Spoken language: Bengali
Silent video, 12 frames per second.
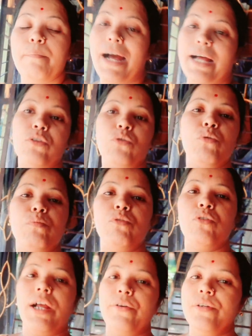ভাত করব
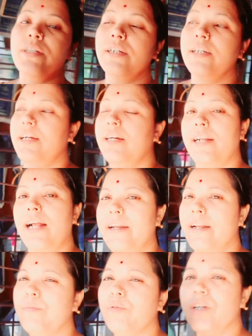কারণ
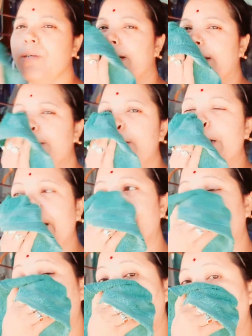রান্নার পরেই মা ছেলে
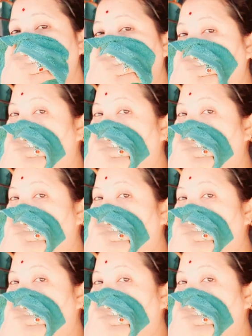খাবো এখন